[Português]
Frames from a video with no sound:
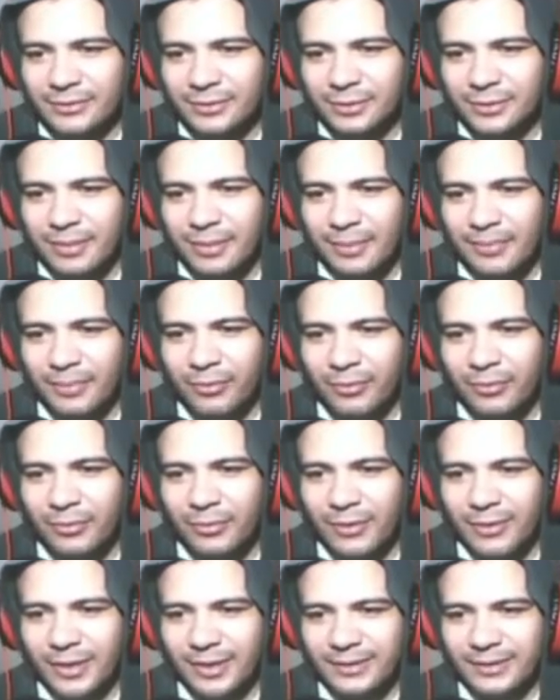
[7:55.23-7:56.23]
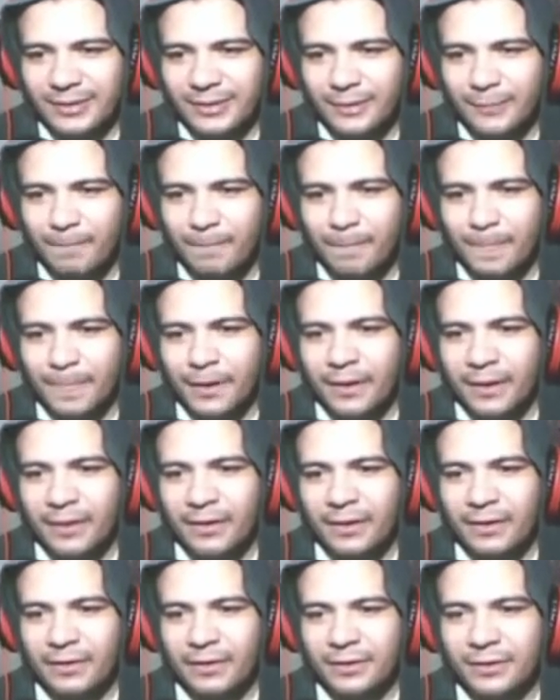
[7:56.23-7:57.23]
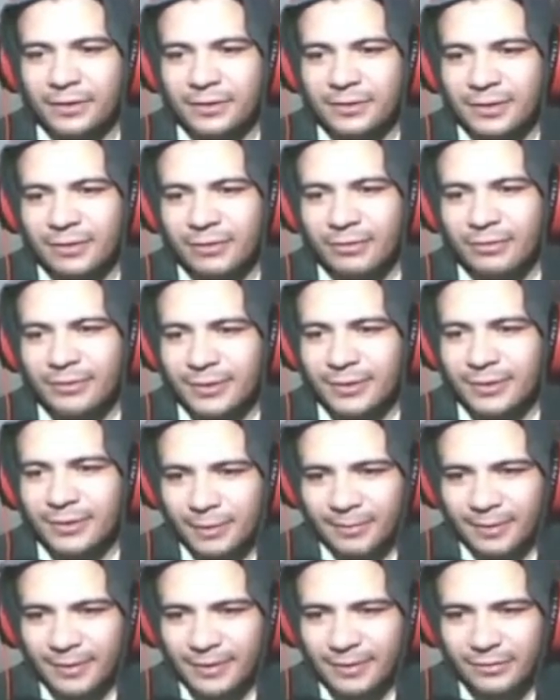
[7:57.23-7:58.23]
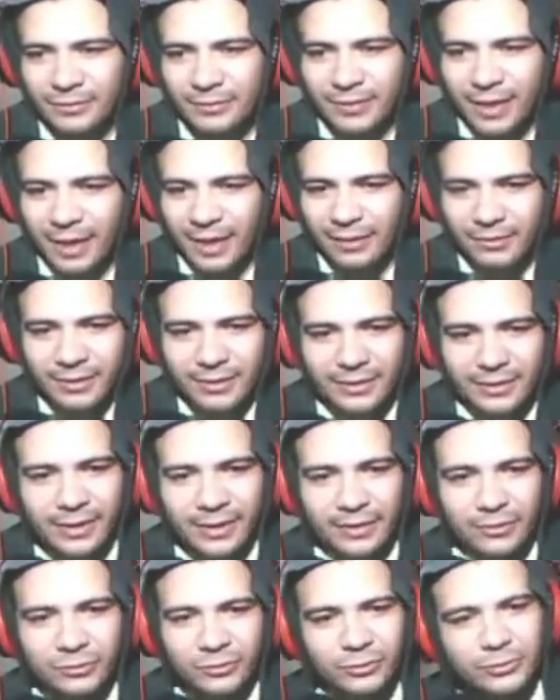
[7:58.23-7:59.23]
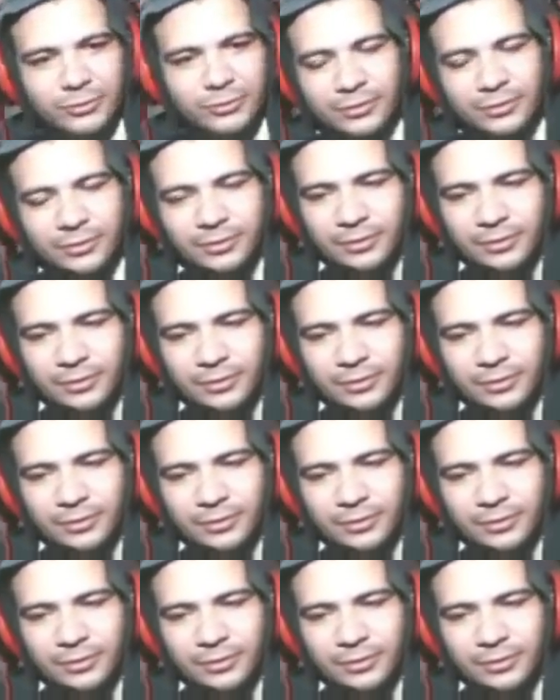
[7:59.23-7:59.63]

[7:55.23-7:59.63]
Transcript: de mapa comum é essa aí. Já vamos direto para dentro d'água, que tem uns